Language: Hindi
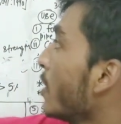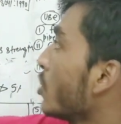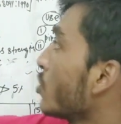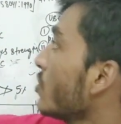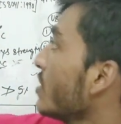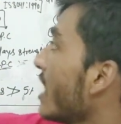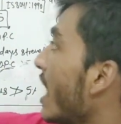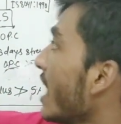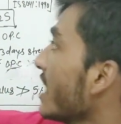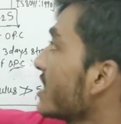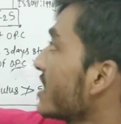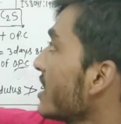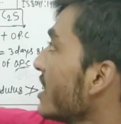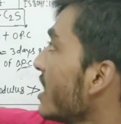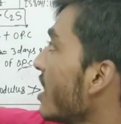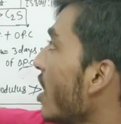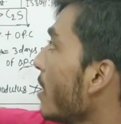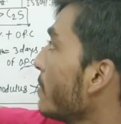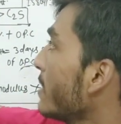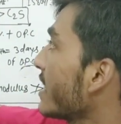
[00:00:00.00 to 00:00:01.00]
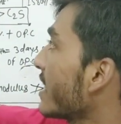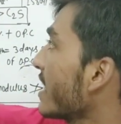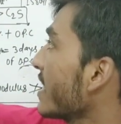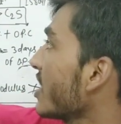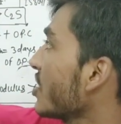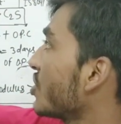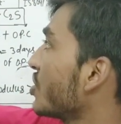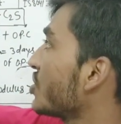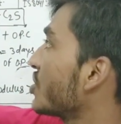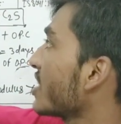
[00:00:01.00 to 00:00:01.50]
तो यहां से अब
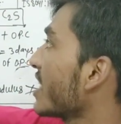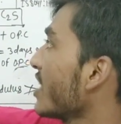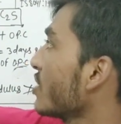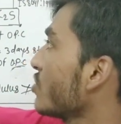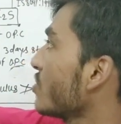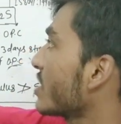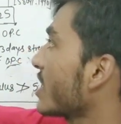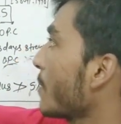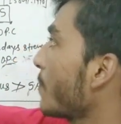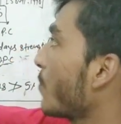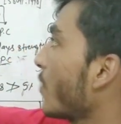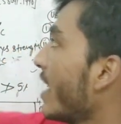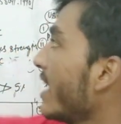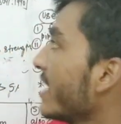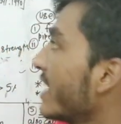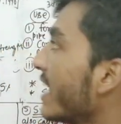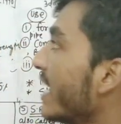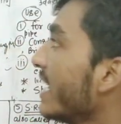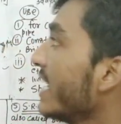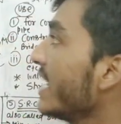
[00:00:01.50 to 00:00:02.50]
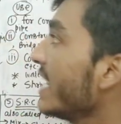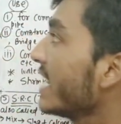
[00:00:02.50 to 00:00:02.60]
देखेंगे तीसरा जो इसका पॉइंट है